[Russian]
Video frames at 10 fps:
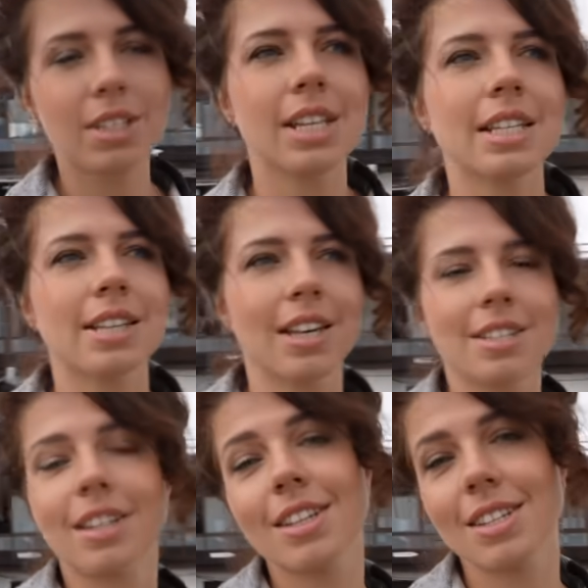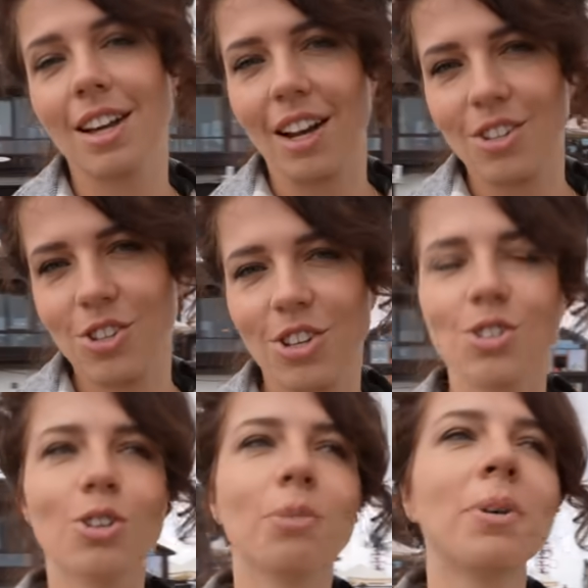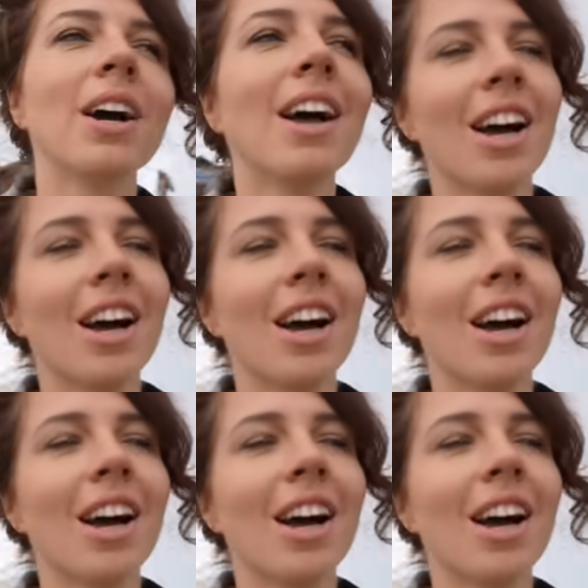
Здесь есть ресторанчики, чтобы